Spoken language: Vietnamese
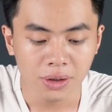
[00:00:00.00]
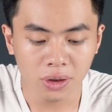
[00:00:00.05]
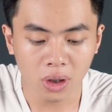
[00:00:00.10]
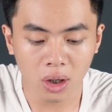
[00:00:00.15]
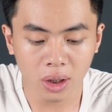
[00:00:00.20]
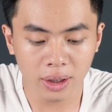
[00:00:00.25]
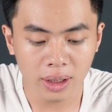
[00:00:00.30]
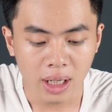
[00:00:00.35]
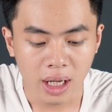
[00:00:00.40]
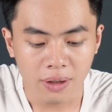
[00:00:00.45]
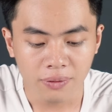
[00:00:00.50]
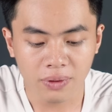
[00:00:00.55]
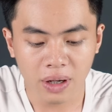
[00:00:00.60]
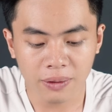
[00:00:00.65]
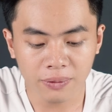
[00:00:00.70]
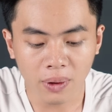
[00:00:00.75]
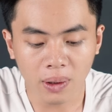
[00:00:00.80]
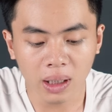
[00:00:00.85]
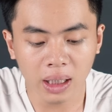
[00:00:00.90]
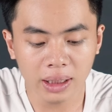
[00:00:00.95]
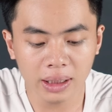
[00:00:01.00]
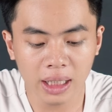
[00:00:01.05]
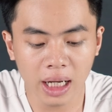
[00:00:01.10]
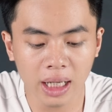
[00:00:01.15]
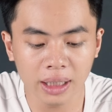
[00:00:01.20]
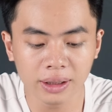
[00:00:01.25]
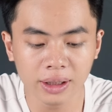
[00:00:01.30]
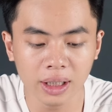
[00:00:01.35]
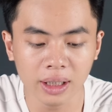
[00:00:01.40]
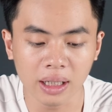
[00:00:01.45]
rồi về phần hình
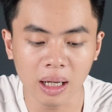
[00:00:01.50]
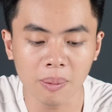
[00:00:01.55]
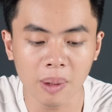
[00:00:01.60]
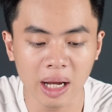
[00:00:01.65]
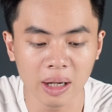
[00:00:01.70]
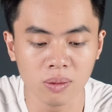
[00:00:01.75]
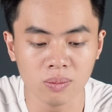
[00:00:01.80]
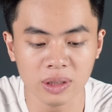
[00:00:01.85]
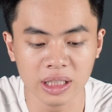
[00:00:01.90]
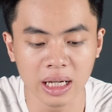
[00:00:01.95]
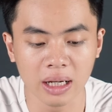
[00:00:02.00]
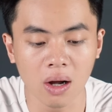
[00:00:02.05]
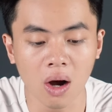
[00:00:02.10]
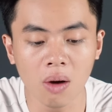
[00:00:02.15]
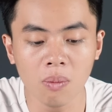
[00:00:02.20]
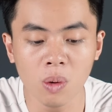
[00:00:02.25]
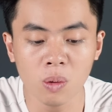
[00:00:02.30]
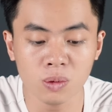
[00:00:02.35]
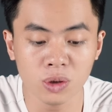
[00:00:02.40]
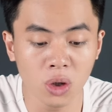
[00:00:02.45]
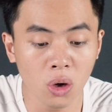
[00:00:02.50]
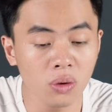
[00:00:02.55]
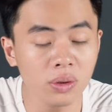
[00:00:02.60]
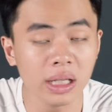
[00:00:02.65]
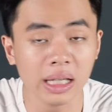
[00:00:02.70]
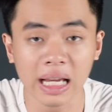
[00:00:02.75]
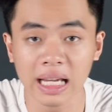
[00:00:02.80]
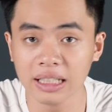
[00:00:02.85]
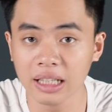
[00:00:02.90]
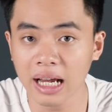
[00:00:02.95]
nền thì các bạn cũng sẽ có một số
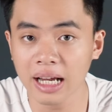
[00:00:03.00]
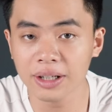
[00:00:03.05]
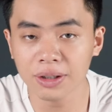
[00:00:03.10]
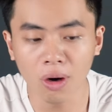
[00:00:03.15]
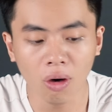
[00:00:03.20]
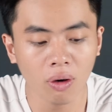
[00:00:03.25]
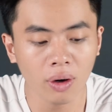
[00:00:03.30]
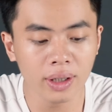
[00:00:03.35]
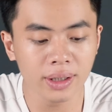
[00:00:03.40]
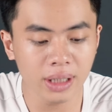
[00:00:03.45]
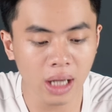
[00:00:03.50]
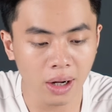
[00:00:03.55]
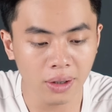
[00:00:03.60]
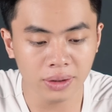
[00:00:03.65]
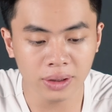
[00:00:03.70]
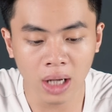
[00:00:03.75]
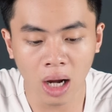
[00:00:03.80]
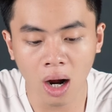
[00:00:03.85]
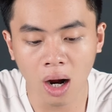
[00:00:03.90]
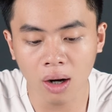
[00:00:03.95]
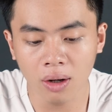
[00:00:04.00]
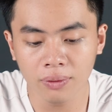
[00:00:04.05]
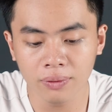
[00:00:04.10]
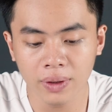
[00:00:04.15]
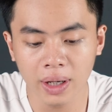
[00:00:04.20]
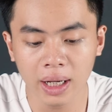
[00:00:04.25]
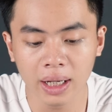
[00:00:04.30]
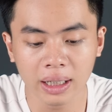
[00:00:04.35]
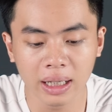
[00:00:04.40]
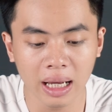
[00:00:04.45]
những cái thay đổi nhỏ nhỏ
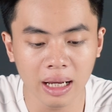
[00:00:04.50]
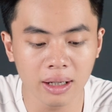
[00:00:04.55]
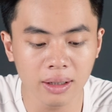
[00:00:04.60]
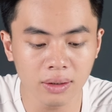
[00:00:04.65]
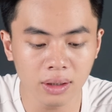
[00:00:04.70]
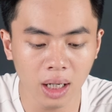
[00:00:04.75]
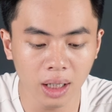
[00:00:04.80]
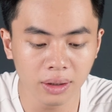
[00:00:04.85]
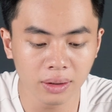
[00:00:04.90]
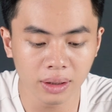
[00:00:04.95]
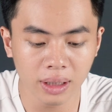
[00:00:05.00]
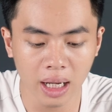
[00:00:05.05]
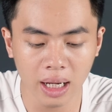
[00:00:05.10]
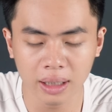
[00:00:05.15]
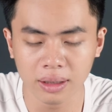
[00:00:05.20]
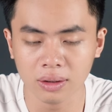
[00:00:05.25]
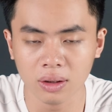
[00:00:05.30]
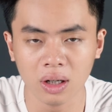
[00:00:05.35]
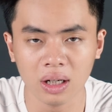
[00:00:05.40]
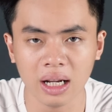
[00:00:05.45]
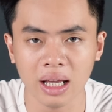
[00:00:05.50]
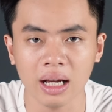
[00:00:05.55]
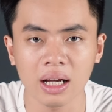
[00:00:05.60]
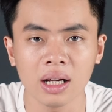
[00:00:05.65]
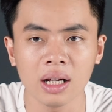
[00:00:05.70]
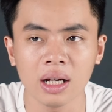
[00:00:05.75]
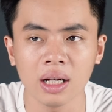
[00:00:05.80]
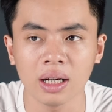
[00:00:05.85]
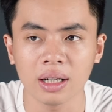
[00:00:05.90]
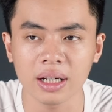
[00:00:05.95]
về cái hình nền gọi là
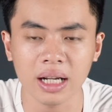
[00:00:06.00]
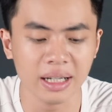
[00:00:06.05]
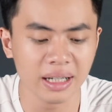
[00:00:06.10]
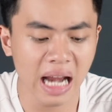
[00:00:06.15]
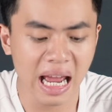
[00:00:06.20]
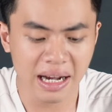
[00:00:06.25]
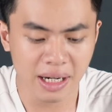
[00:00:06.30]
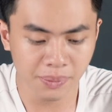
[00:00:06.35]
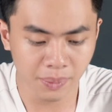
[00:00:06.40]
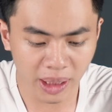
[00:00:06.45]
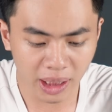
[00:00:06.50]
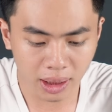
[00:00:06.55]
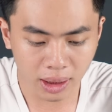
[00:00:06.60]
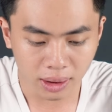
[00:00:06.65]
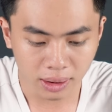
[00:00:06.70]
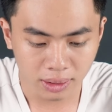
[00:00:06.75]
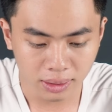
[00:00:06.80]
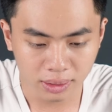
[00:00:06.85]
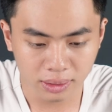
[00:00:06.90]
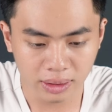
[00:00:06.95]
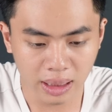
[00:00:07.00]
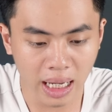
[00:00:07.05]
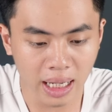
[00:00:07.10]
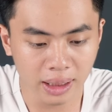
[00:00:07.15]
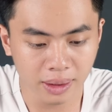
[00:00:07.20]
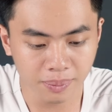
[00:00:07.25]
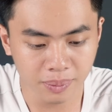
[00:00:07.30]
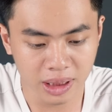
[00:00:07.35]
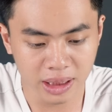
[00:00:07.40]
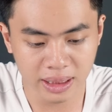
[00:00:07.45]
hình nền dynamic á
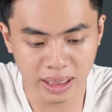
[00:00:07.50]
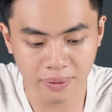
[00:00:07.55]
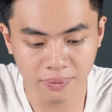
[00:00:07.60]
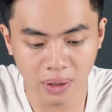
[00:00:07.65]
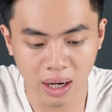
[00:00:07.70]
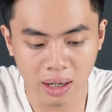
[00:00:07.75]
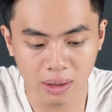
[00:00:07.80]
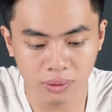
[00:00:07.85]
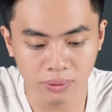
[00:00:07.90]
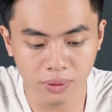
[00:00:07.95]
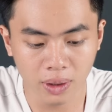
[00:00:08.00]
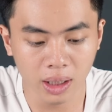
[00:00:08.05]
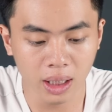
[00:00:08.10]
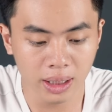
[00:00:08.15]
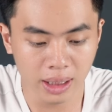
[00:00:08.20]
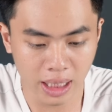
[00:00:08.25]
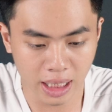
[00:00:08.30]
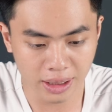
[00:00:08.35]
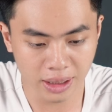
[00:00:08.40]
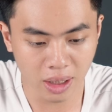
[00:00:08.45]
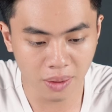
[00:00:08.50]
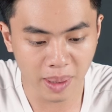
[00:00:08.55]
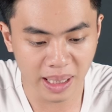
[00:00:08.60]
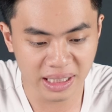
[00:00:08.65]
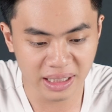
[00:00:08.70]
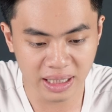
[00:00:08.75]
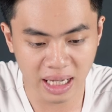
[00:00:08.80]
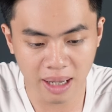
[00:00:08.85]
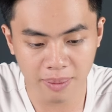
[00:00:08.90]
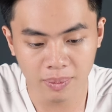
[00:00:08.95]
đây mình sẽ vào phần hình nền cho các
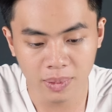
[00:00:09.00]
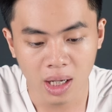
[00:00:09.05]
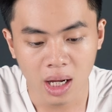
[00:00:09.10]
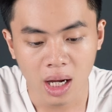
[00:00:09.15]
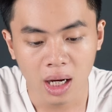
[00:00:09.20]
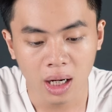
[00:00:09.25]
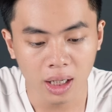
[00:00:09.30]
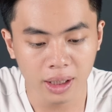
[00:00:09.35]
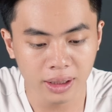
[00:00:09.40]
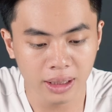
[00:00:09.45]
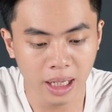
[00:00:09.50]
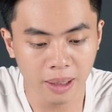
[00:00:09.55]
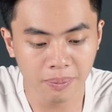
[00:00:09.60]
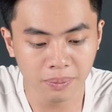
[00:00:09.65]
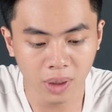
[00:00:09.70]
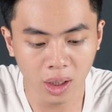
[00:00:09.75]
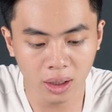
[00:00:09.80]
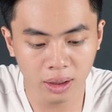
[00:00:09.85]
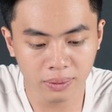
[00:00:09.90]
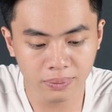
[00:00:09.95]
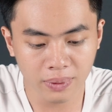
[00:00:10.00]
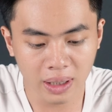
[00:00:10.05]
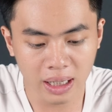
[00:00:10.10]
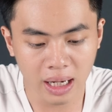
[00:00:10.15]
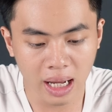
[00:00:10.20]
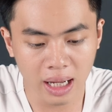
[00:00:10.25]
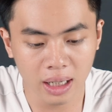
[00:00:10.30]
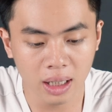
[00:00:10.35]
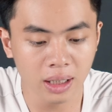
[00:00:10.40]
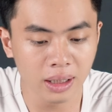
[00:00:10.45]
bạn xem hình nền mới và
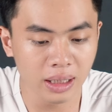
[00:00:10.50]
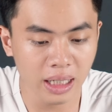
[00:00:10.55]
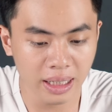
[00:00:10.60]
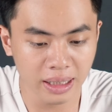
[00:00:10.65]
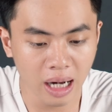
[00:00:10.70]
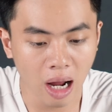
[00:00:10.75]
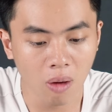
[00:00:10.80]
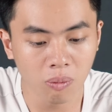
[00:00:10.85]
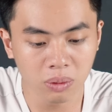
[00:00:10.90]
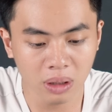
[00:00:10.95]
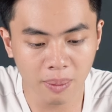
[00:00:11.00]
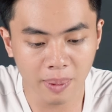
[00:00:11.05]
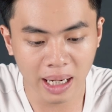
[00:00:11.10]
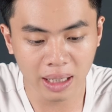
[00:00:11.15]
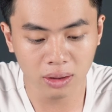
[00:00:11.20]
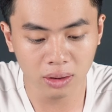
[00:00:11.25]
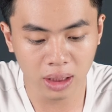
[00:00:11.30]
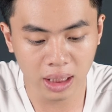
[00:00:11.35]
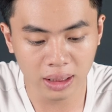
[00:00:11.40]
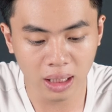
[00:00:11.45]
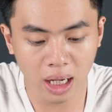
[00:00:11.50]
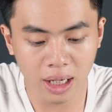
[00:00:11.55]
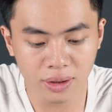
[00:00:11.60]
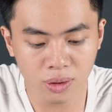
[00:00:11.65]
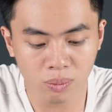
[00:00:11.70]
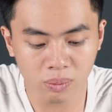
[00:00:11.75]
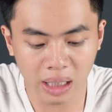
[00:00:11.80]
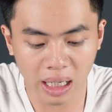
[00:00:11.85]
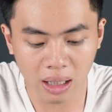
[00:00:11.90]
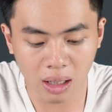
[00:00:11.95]
đây hình nền động các bạn có thể thấy
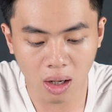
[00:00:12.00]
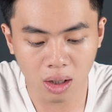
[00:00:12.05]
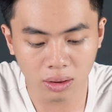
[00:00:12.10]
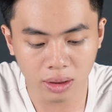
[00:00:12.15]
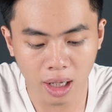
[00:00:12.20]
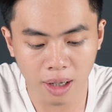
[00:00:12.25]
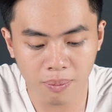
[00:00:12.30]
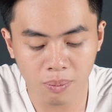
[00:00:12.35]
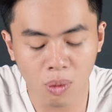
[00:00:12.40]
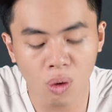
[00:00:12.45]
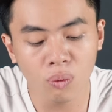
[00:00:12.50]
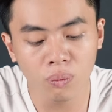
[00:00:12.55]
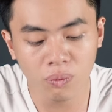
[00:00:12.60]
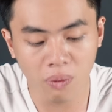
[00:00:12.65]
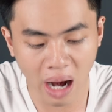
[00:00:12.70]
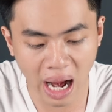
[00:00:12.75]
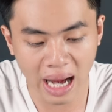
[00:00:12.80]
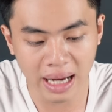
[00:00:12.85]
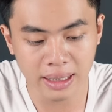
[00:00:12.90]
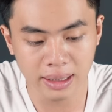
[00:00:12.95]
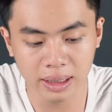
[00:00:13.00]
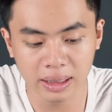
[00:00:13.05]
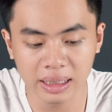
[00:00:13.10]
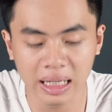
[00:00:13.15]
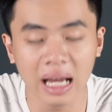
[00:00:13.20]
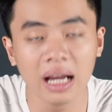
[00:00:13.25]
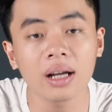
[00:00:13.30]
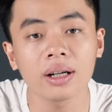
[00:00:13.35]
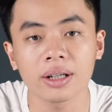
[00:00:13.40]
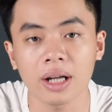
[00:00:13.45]
chúng ta có thêm một vài những
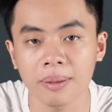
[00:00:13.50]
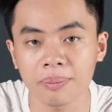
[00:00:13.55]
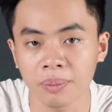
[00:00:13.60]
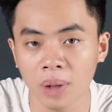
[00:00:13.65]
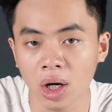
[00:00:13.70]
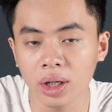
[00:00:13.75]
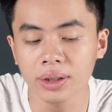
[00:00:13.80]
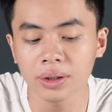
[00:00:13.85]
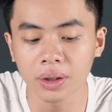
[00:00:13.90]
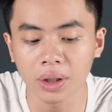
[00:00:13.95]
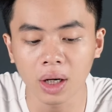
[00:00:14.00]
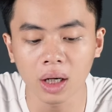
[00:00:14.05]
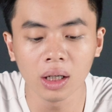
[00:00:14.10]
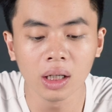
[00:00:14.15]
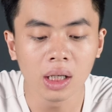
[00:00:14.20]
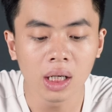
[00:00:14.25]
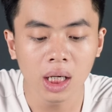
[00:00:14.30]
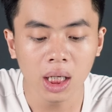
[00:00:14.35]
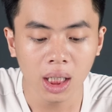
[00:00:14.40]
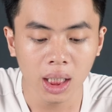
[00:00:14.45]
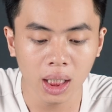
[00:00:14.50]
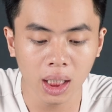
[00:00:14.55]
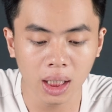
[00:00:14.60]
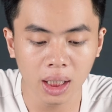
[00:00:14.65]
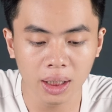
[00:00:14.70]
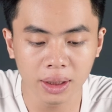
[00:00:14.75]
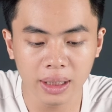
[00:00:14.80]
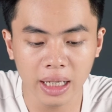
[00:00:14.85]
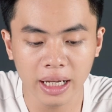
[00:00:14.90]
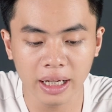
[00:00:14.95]
cái hình nền mới nữa
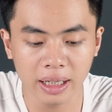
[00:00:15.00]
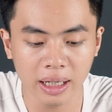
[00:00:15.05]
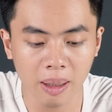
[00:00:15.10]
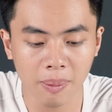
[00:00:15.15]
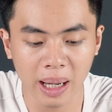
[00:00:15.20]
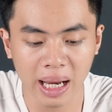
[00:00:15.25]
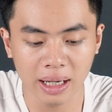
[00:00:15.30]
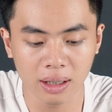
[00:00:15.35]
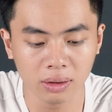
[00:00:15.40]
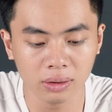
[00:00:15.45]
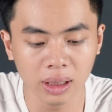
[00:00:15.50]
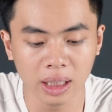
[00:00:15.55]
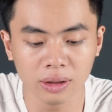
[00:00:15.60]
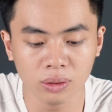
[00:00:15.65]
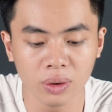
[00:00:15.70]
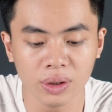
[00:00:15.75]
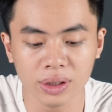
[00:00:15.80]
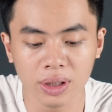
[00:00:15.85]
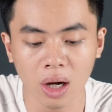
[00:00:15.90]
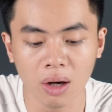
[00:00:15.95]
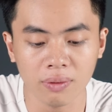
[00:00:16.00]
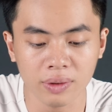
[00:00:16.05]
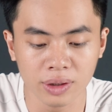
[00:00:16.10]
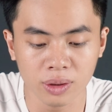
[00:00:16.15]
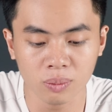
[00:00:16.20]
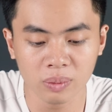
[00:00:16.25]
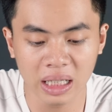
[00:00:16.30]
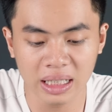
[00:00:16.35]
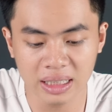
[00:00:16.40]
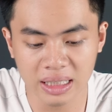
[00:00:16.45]
à, để các bạn có thể tùy chọn và
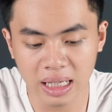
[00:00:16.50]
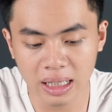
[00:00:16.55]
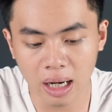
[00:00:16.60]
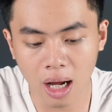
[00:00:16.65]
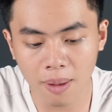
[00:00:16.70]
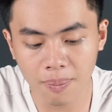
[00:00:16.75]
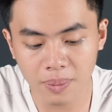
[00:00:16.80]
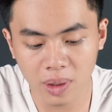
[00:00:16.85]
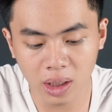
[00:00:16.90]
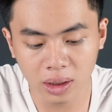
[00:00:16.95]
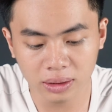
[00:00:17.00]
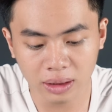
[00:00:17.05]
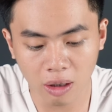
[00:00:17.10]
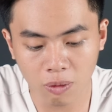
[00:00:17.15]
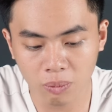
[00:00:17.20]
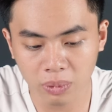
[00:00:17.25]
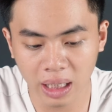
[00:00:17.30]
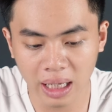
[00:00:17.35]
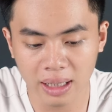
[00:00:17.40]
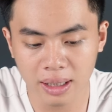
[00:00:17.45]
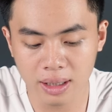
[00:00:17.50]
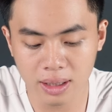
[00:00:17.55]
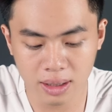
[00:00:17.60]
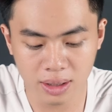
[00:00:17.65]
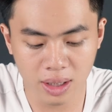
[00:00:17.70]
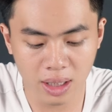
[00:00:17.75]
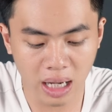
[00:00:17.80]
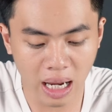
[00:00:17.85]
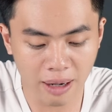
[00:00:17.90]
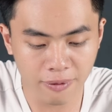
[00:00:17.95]
chúng ta set up ở trong cái
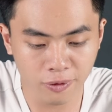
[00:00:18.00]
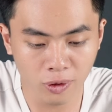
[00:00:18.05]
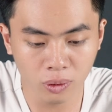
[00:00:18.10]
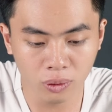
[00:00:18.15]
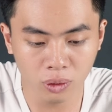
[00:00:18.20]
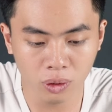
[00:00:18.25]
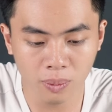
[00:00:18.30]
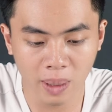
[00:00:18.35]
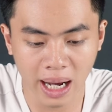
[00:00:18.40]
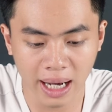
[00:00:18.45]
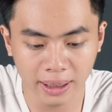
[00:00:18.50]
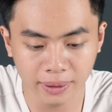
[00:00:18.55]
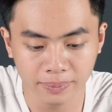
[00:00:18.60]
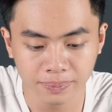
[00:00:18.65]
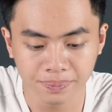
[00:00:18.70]
chiếc iPhone của bạn